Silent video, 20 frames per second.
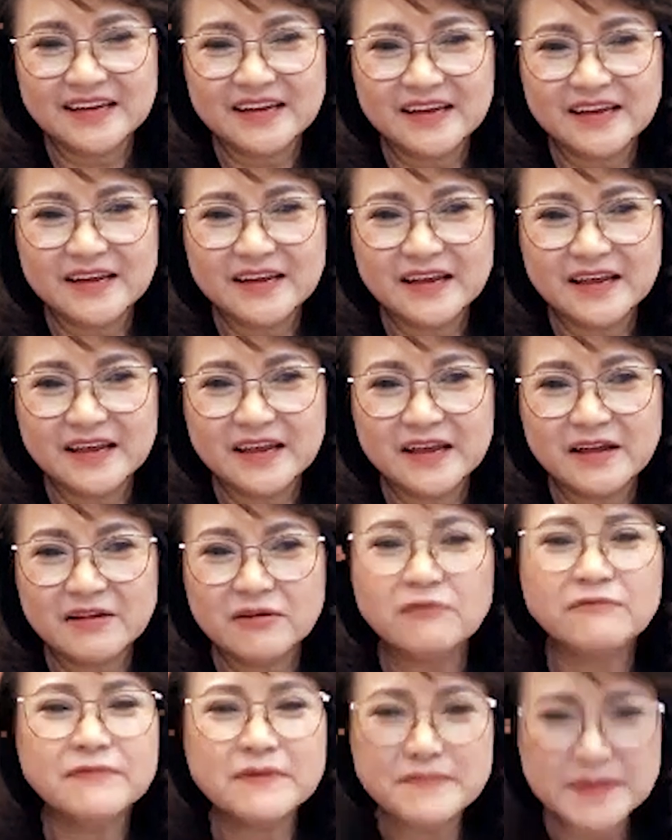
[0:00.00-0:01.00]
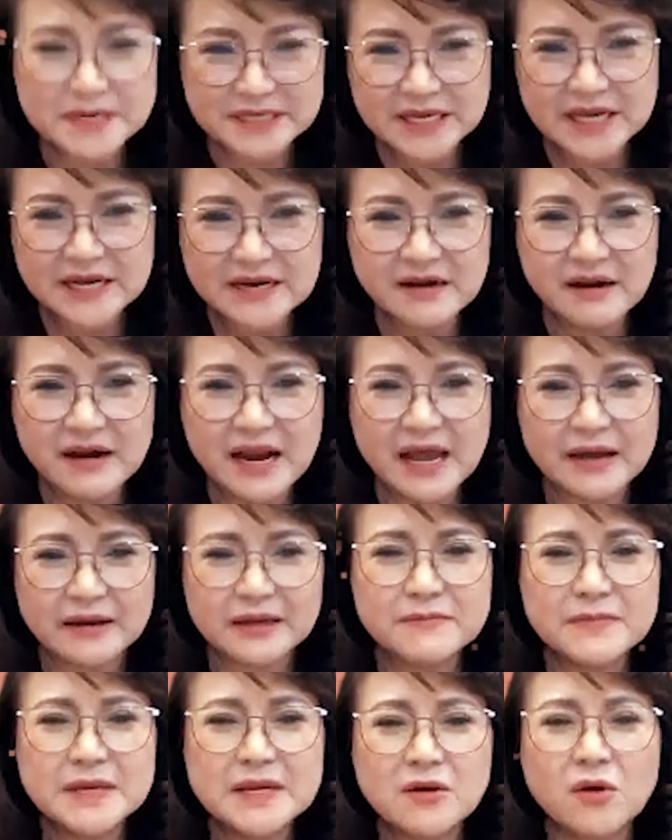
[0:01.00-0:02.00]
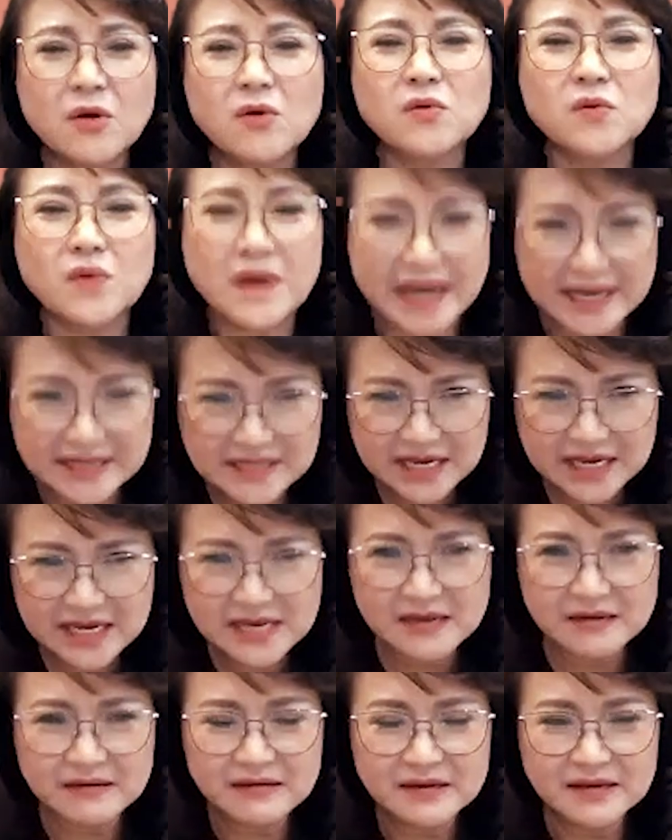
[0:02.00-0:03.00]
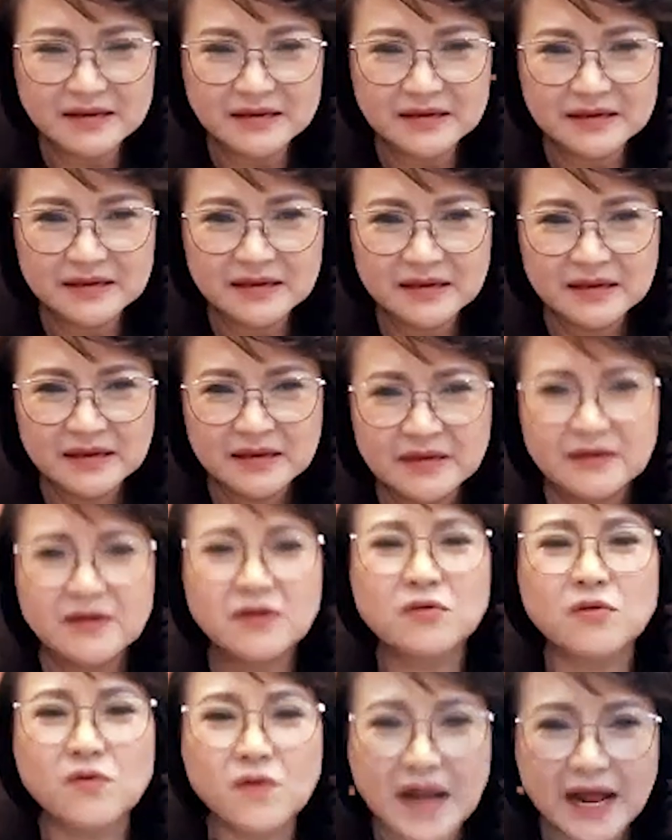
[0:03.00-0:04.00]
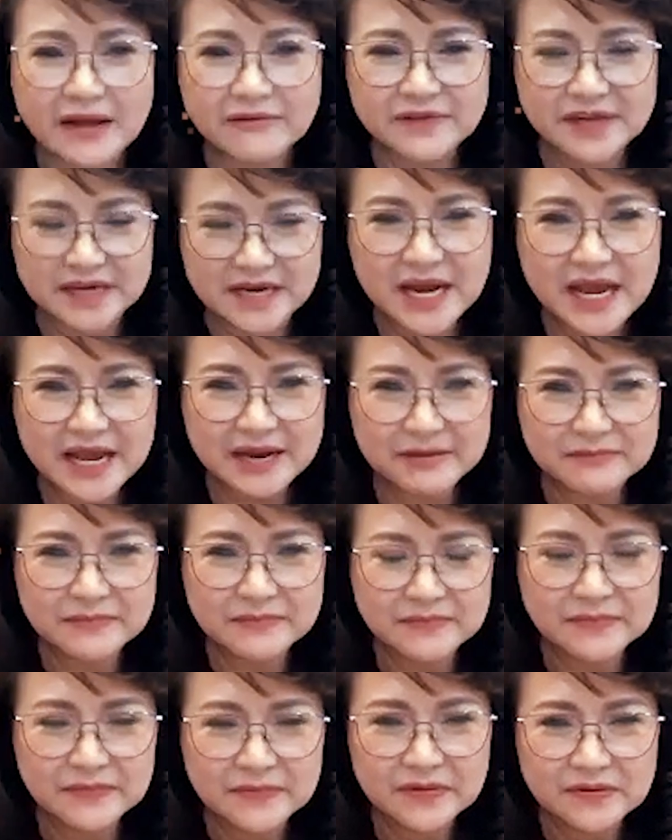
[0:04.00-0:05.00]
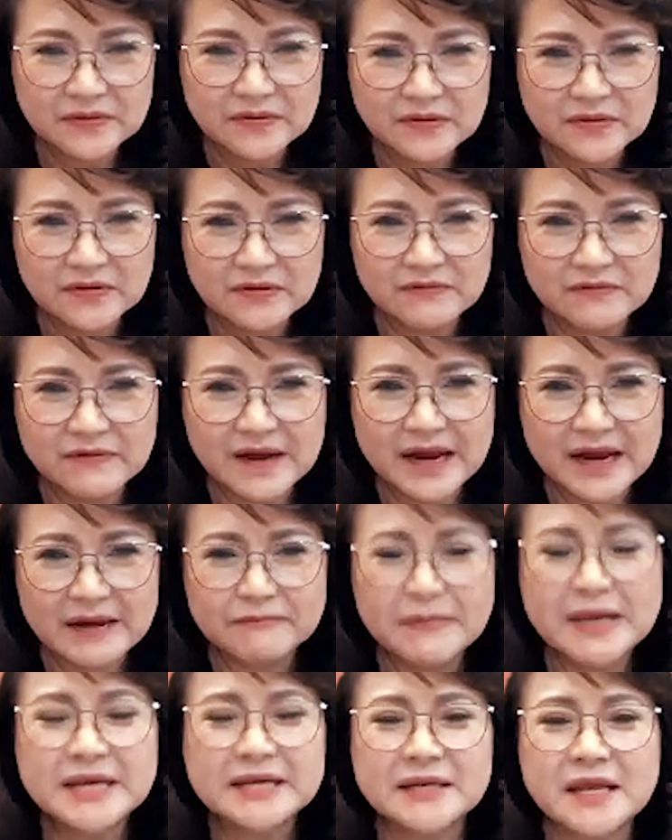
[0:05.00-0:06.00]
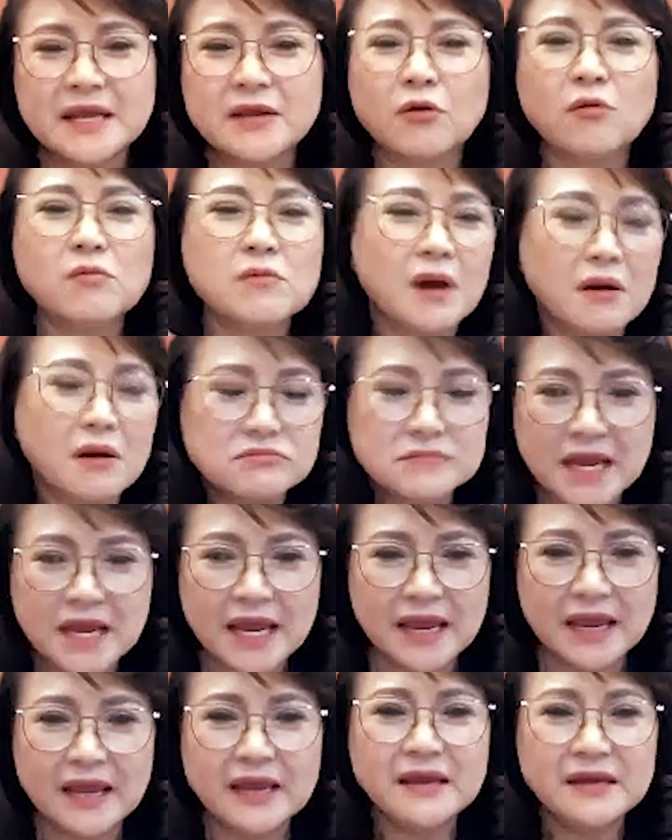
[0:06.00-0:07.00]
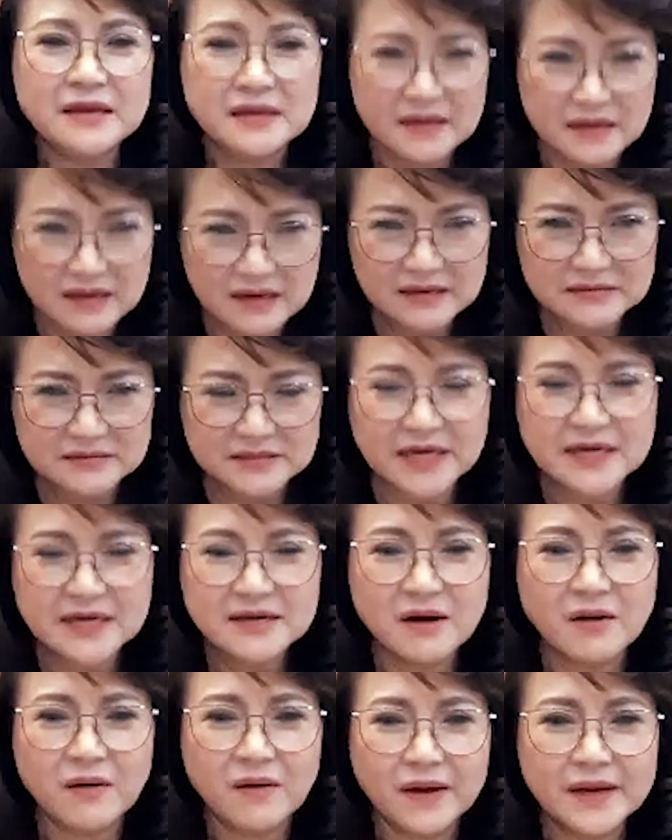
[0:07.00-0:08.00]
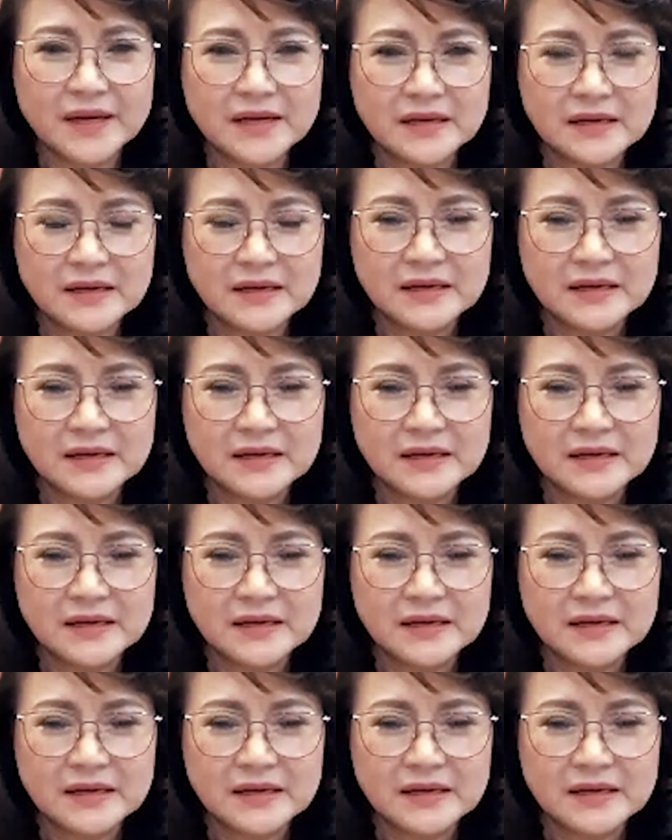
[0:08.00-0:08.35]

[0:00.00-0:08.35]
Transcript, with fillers: cái cái covid 19 nó là cái biến cố của cả thế giới, nó của cả Việt Nam và mình thì cũng không thể uh, tránh khỏi.